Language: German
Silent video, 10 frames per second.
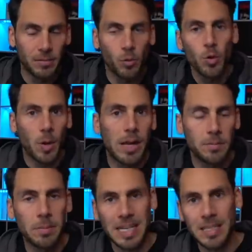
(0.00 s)
wo du halt
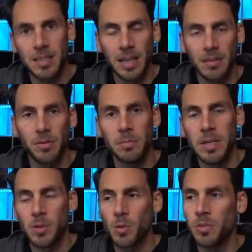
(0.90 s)
mit dem Lastenrad von
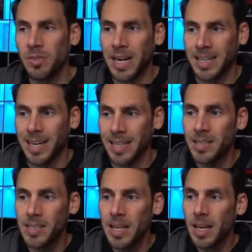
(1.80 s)
mir aus gut fahren
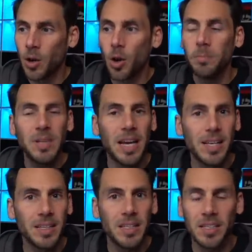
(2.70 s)
kannst, kommen die
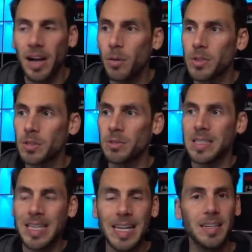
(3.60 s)
halt nicht raus und
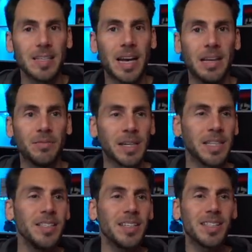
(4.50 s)
sehen es einfach
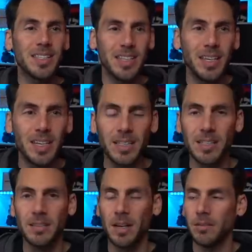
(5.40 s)
nicht, dass es
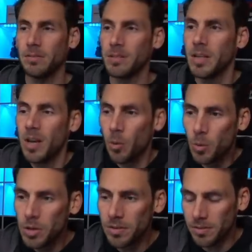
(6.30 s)
irrational und
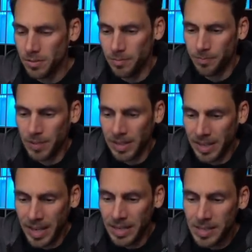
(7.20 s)
un
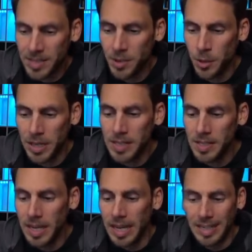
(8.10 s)
realistisch
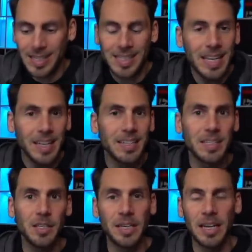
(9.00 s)
ist, dass jeder
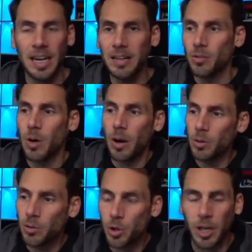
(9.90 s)
sich ein
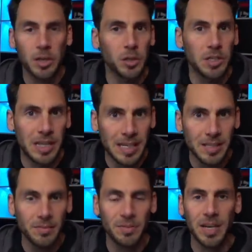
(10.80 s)
Elektroauto schrägstrich
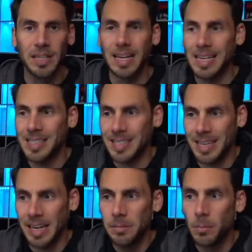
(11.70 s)
Lastenfahrrad leisten
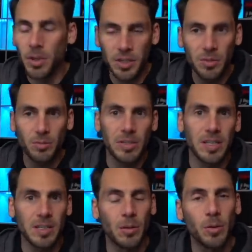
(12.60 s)
kann, möchte und
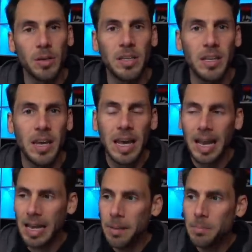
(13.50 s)
das auch in die
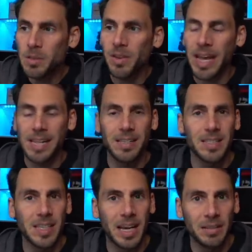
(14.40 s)

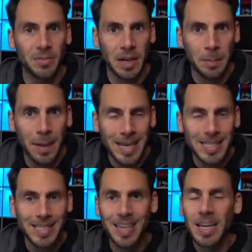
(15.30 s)
Lebensverhältnisse einfach
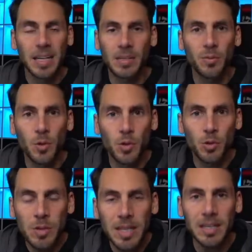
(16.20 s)
passt. Das
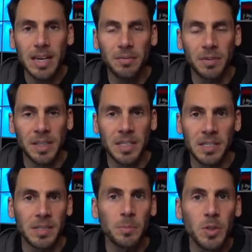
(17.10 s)
funktioniert einfach
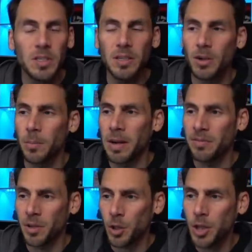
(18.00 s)
nicht. Das müssen die doch mal
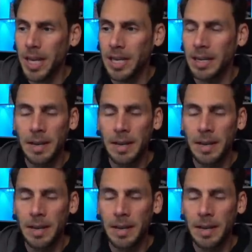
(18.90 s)
verstehen.